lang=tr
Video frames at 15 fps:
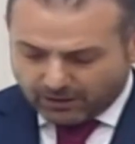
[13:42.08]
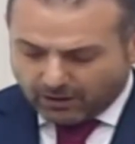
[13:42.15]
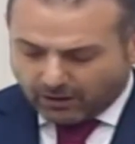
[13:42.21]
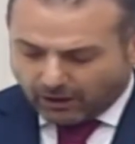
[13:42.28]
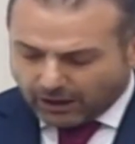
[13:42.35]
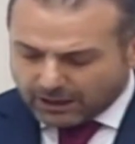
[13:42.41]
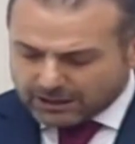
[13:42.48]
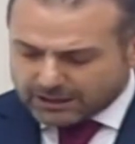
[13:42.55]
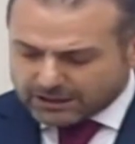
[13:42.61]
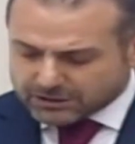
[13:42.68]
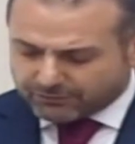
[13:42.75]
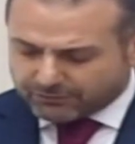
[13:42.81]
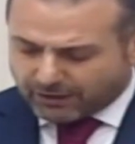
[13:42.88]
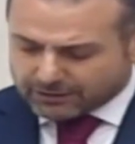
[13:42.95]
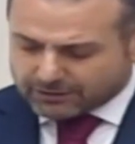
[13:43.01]

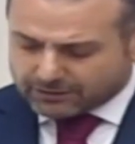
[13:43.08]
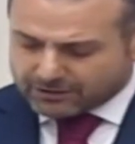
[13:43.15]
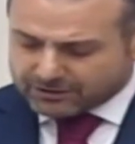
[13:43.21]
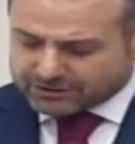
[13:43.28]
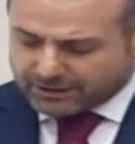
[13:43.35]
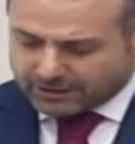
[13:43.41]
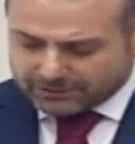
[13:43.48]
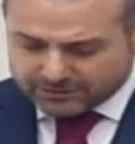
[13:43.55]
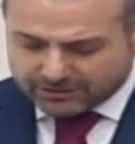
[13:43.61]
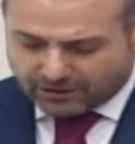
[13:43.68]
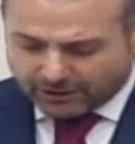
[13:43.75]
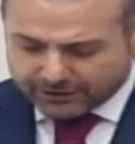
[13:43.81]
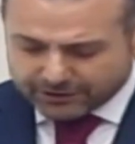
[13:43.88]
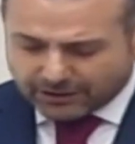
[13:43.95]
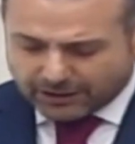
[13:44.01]
Aileniz ve arkadaşlarınızla
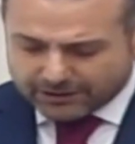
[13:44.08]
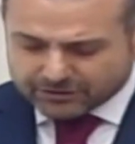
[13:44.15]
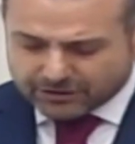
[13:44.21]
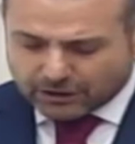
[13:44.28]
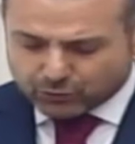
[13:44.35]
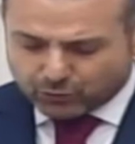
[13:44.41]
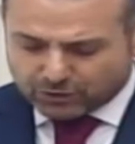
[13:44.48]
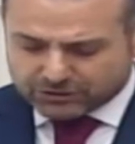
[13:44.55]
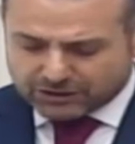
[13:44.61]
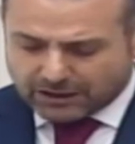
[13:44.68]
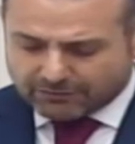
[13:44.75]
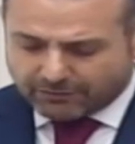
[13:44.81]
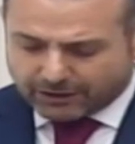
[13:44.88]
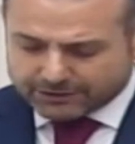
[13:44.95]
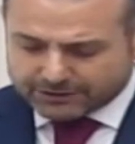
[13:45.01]
anılarınıza
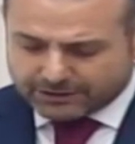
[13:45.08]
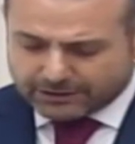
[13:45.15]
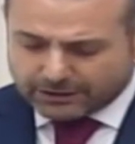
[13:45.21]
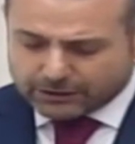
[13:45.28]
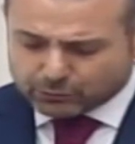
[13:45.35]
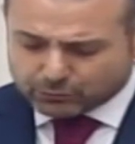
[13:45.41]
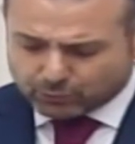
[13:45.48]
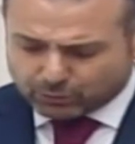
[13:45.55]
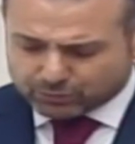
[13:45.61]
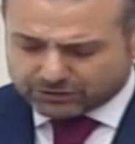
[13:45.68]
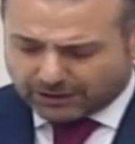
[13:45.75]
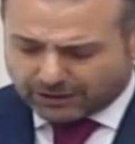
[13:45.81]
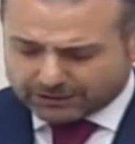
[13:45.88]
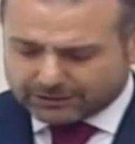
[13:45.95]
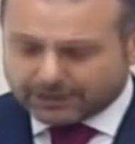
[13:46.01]
görsel ve adrenalin dolu
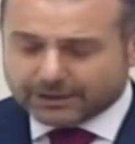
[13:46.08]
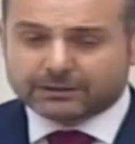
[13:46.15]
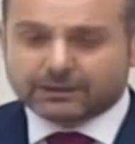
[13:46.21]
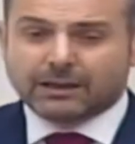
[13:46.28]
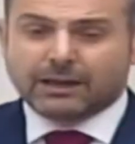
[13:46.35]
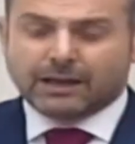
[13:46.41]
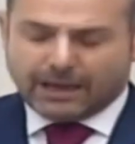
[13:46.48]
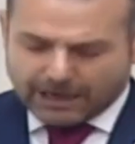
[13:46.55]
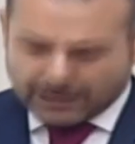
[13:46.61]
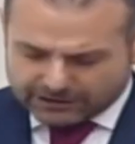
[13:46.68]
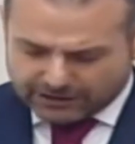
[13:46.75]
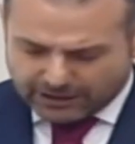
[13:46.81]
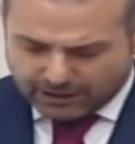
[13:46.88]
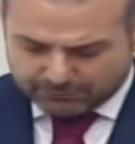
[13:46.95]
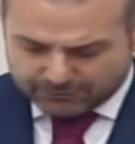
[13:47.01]
saatler
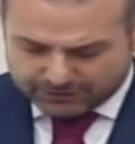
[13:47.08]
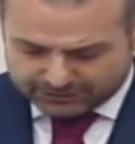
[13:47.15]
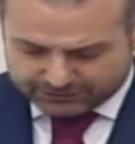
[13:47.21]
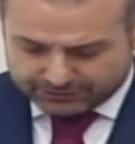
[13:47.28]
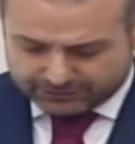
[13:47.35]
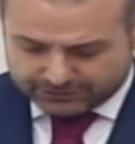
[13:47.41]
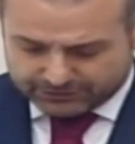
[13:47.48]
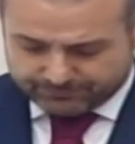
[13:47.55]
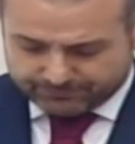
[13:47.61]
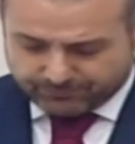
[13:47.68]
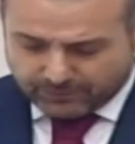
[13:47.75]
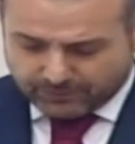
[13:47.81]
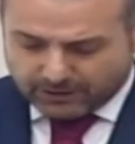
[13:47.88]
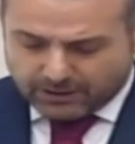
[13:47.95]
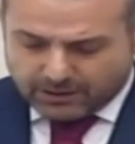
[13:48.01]
ekleyebilirsiniz.
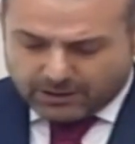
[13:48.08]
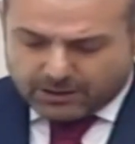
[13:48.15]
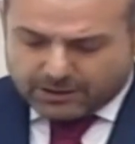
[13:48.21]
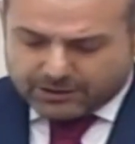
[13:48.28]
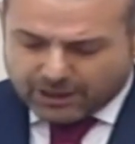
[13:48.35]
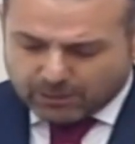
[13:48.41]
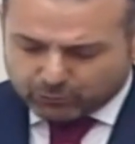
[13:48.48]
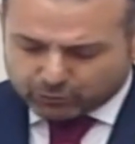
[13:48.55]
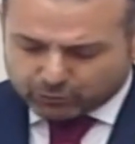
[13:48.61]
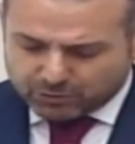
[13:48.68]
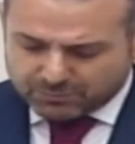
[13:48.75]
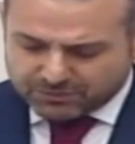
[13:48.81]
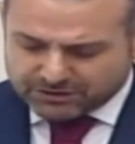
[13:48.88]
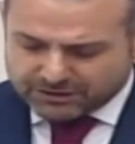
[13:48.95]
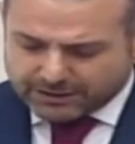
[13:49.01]
Ne
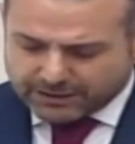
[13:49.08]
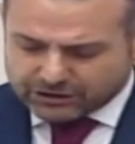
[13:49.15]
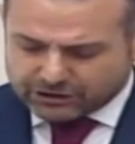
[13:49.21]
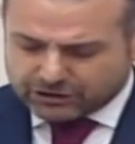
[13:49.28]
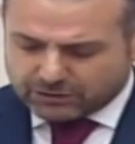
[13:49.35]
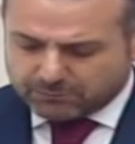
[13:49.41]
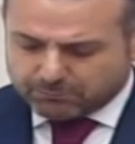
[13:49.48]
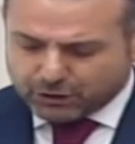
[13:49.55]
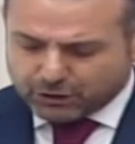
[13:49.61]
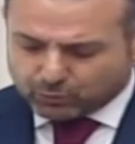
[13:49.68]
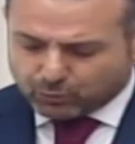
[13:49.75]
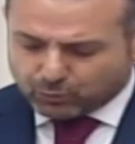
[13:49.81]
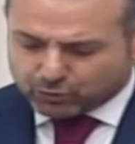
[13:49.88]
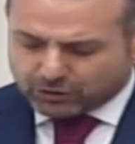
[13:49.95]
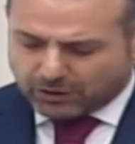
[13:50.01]
mutlu bizlere ki bir
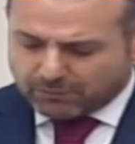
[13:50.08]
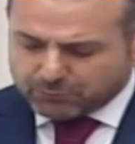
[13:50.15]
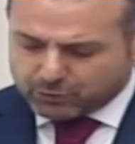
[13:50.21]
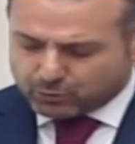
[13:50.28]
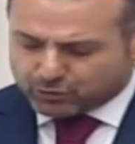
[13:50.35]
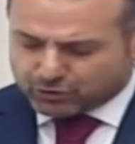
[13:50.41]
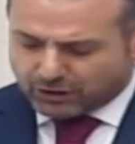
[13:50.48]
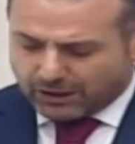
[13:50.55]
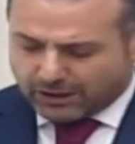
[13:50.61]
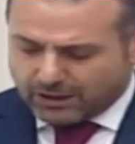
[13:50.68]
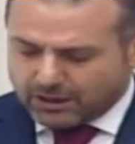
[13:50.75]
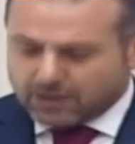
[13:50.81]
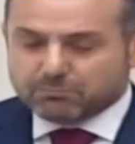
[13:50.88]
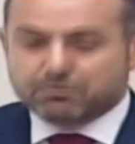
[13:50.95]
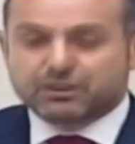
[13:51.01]
uçtan bir uca
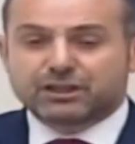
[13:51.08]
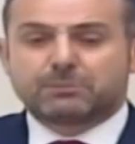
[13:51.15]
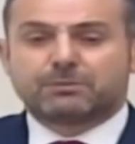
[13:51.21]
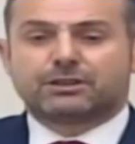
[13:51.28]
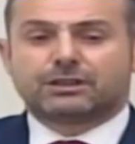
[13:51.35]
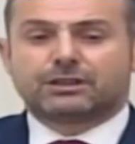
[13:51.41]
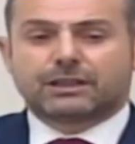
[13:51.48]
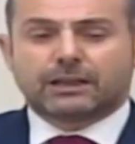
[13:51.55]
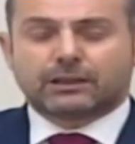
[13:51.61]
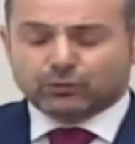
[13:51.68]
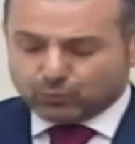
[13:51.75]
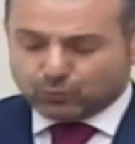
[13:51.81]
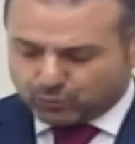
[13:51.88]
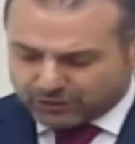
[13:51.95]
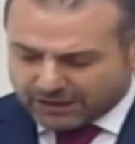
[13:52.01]
birbirinden
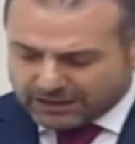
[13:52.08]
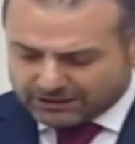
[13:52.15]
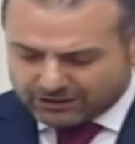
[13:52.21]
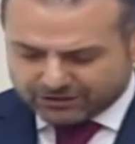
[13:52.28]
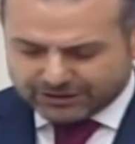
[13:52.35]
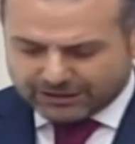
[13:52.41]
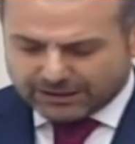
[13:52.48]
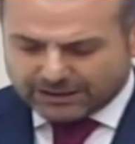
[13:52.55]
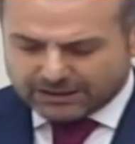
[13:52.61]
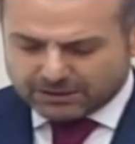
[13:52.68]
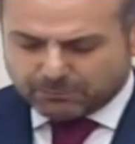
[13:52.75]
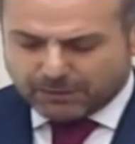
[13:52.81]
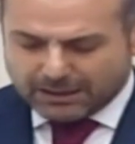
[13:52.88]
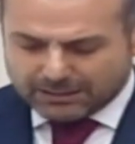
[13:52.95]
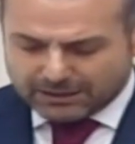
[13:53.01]
güzel
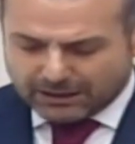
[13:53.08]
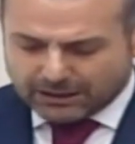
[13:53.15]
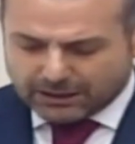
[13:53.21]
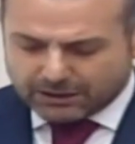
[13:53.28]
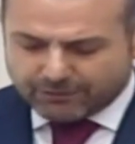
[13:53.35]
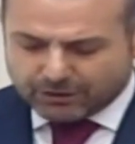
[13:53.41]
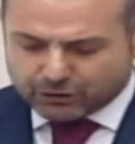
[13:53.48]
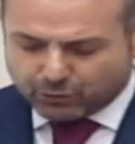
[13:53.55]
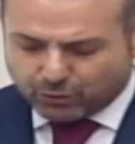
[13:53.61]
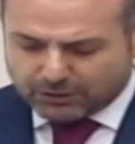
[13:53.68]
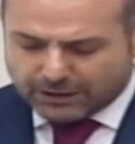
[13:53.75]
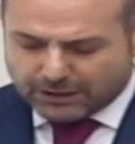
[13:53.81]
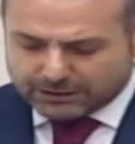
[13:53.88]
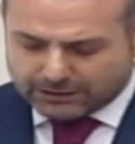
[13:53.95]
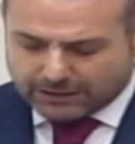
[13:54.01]
ilçeleri, beldeleri ve
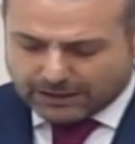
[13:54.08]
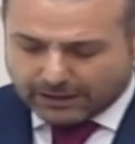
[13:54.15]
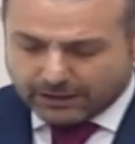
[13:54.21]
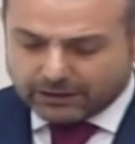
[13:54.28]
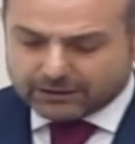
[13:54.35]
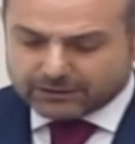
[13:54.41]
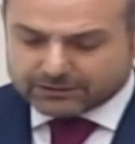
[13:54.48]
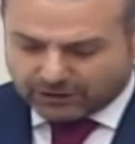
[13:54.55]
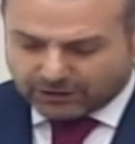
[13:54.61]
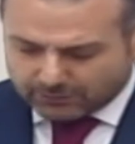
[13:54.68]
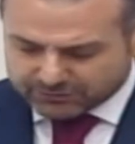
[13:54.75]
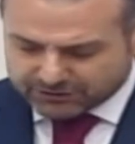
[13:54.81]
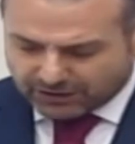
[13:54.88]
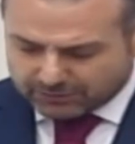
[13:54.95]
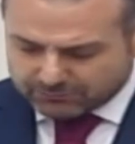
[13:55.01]
köyleriyle nam
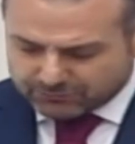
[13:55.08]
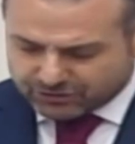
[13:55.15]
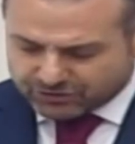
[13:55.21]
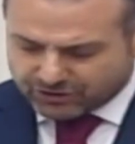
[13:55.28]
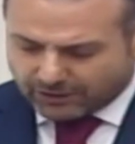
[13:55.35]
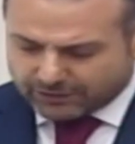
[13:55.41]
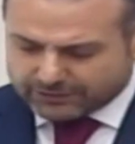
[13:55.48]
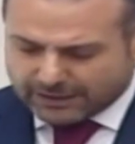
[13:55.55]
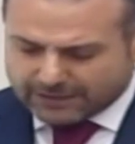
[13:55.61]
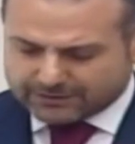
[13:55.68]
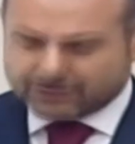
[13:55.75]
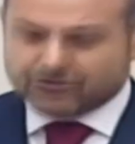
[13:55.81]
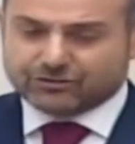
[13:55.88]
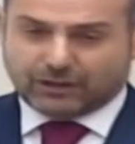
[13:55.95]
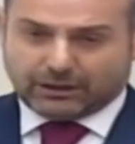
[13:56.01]
salmış can
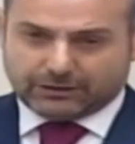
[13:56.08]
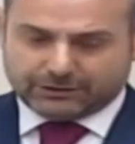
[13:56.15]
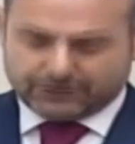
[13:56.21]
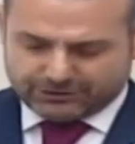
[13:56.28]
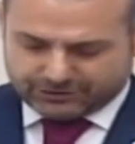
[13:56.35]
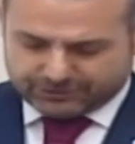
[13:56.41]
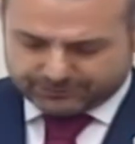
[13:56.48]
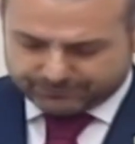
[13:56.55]
Erzincanlıyız.